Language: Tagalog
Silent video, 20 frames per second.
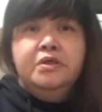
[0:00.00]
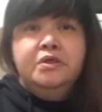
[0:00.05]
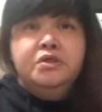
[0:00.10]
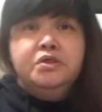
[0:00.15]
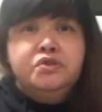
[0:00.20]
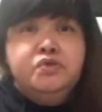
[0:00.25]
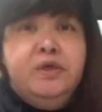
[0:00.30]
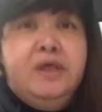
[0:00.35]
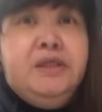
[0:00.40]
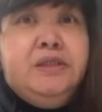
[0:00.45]

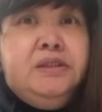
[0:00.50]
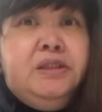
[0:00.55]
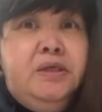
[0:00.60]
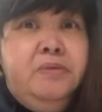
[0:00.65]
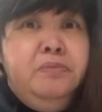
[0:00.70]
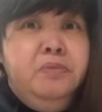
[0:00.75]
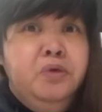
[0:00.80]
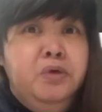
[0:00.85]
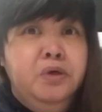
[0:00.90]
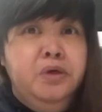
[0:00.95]
swerte
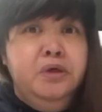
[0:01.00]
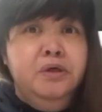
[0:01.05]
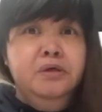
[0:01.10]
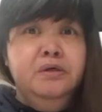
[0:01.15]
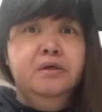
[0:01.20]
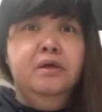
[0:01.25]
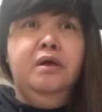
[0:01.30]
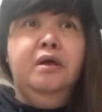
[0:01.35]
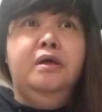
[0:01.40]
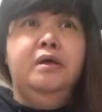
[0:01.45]
mo,
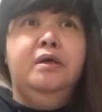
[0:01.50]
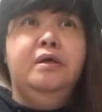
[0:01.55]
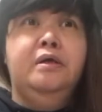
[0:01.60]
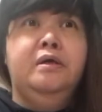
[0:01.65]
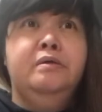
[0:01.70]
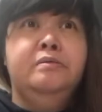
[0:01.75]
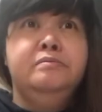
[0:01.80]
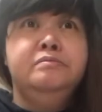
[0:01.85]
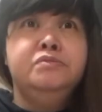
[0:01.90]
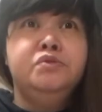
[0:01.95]

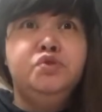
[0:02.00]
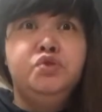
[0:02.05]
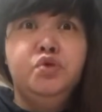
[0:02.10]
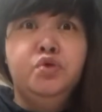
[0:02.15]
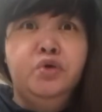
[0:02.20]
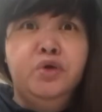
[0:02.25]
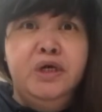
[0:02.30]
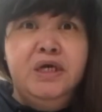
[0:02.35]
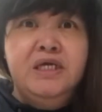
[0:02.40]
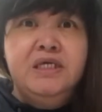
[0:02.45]
um,
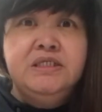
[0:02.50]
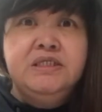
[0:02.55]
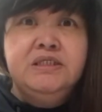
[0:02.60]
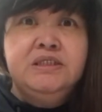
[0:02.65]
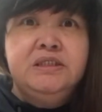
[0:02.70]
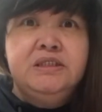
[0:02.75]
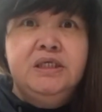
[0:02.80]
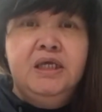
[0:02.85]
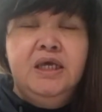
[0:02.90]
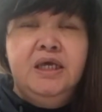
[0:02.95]

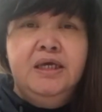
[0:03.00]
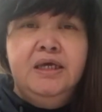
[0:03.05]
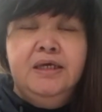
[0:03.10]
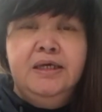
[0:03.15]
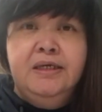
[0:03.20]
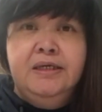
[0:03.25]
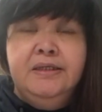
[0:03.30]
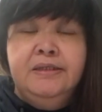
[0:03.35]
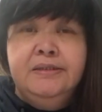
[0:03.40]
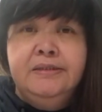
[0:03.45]
Joyce,
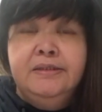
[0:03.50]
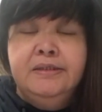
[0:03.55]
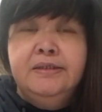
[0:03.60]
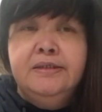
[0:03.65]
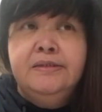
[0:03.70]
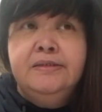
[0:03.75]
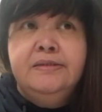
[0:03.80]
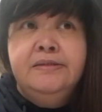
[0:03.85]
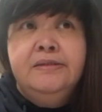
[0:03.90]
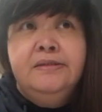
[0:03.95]
and,
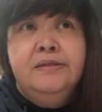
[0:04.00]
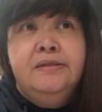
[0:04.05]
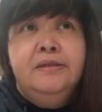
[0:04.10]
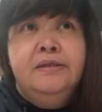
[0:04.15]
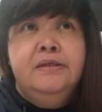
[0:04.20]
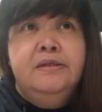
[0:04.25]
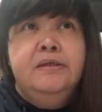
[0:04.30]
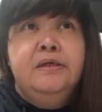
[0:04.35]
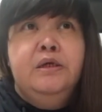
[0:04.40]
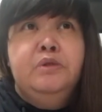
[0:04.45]

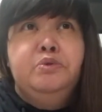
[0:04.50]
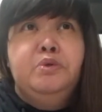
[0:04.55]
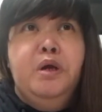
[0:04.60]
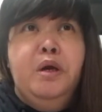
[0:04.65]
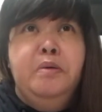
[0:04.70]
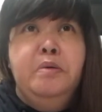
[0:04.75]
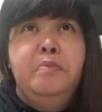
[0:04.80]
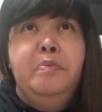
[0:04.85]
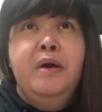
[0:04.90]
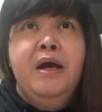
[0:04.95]
nung
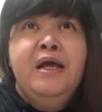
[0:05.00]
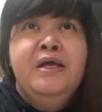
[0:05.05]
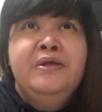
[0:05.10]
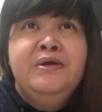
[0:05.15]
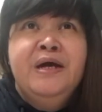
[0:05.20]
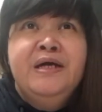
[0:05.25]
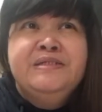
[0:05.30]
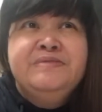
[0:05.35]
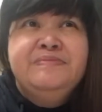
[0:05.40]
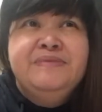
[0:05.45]
ano nga pa
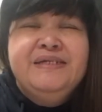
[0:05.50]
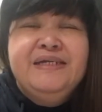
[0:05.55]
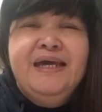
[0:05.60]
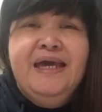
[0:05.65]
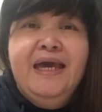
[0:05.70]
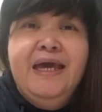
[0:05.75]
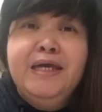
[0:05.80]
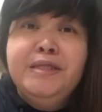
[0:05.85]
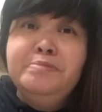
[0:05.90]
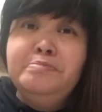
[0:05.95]
yung asma niya?
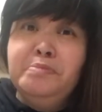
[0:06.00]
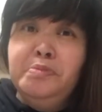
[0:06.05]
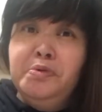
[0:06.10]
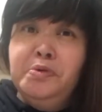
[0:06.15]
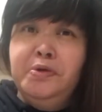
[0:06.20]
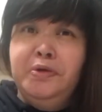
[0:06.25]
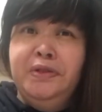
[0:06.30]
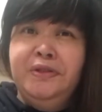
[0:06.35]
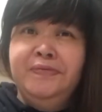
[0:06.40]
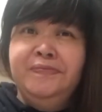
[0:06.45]

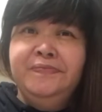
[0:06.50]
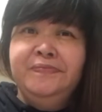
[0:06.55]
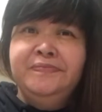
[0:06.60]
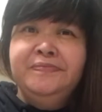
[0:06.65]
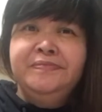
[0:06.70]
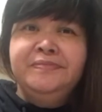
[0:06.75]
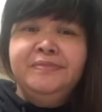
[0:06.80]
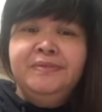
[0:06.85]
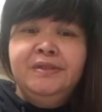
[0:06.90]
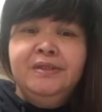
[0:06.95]
Edmond.
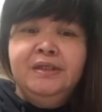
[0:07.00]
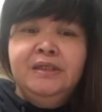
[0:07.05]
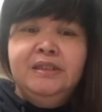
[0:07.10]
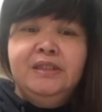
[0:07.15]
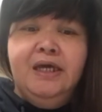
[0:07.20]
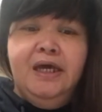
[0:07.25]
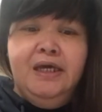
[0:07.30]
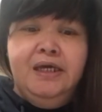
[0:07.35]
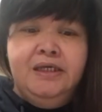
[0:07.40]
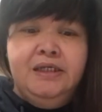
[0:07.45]

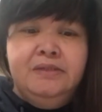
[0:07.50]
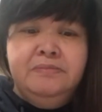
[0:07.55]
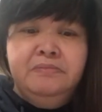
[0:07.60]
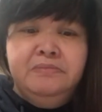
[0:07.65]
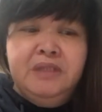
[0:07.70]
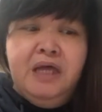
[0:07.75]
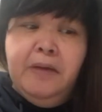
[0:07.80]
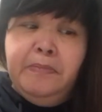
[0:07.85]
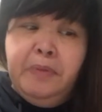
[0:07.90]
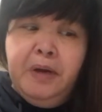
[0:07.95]
Dahil
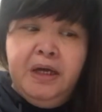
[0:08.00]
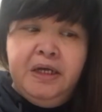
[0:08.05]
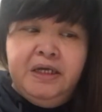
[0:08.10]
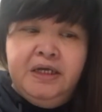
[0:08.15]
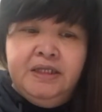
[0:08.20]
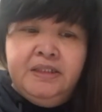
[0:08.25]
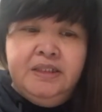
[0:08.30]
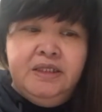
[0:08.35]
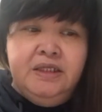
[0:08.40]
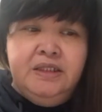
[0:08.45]

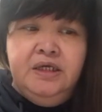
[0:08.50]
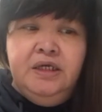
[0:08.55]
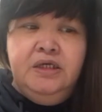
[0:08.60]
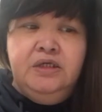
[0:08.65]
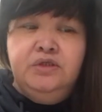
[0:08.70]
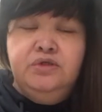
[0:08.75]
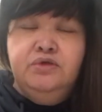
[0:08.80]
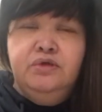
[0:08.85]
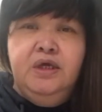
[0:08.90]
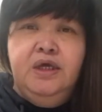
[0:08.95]
napakaganda ng
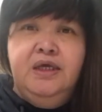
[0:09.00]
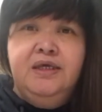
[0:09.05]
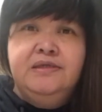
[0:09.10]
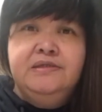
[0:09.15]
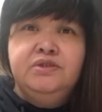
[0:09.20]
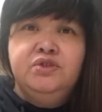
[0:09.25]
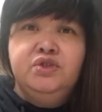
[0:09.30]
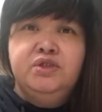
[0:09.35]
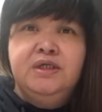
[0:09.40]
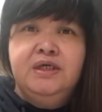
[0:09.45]
inyong
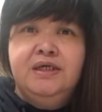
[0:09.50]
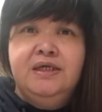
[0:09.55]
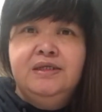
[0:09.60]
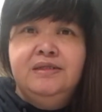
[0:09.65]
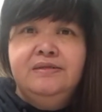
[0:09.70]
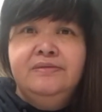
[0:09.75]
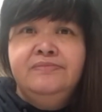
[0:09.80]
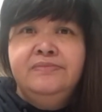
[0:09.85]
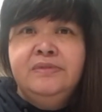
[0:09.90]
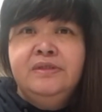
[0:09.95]

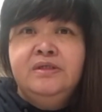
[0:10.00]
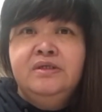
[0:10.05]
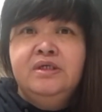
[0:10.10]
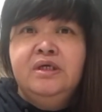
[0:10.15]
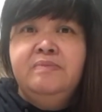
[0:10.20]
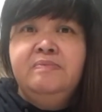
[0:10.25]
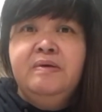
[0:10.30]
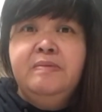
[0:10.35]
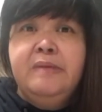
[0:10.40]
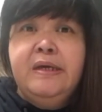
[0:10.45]
angel.
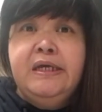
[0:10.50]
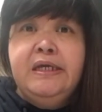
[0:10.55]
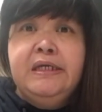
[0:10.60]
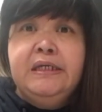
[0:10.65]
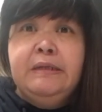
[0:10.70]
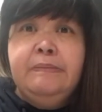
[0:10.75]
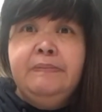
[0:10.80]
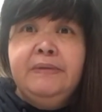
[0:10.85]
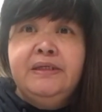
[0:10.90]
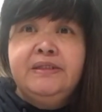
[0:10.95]
Siyempre,
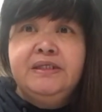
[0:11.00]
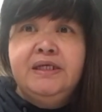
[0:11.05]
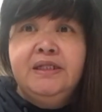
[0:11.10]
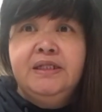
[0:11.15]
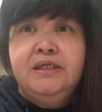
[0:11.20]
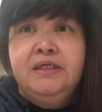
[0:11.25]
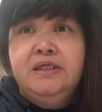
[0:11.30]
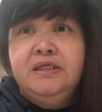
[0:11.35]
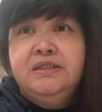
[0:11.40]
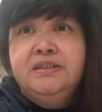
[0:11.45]
mahirap lang
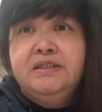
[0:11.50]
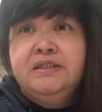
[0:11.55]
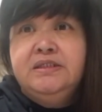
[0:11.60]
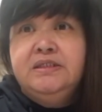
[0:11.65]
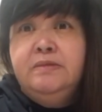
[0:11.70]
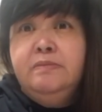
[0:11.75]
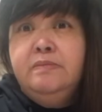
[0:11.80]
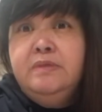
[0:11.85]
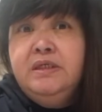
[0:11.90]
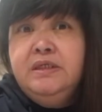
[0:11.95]
dahil nag-isa
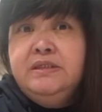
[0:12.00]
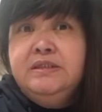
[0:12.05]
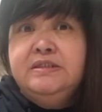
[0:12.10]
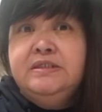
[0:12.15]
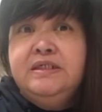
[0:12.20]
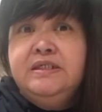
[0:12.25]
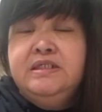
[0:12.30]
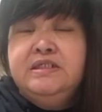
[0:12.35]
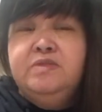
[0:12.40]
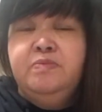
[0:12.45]
si
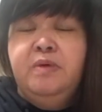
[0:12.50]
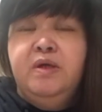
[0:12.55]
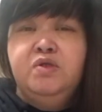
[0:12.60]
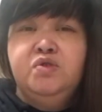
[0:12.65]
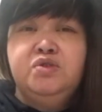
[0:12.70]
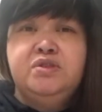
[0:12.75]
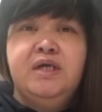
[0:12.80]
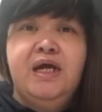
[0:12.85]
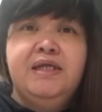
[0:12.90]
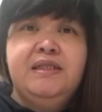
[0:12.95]
Mrs.
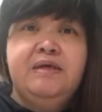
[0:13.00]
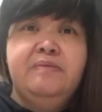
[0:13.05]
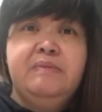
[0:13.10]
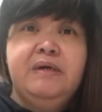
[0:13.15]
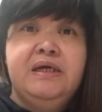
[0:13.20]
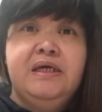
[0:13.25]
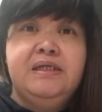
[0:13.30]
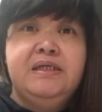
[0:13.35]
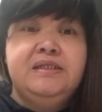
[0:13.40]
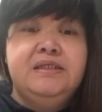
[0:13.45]
Pero sana
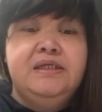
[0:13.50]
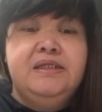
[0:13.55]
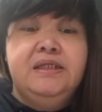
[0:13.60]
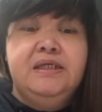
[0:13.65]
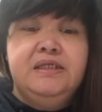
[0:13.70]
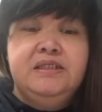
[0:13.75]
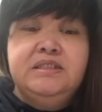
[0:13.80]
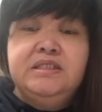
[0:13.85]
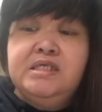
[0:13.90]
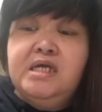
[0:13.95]
makarating
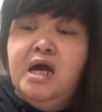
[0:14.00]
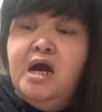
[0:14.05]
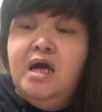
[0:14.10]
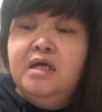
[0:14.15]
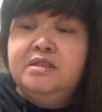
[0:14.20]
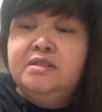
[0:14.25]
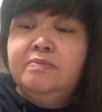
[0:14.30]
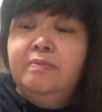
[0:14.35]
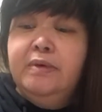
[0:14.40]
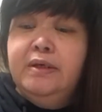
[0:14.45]
na rin si
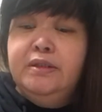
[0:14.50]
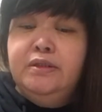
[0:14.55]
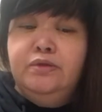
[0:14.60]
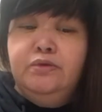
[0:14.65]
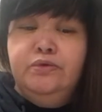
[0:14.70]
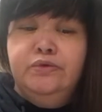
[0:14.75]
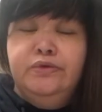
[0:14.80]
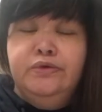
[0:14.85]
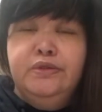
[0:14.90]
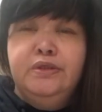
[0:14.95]
husband
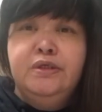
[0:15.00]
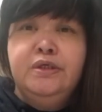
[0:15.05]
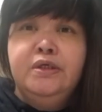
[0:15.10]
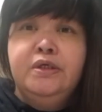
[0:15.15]
doon.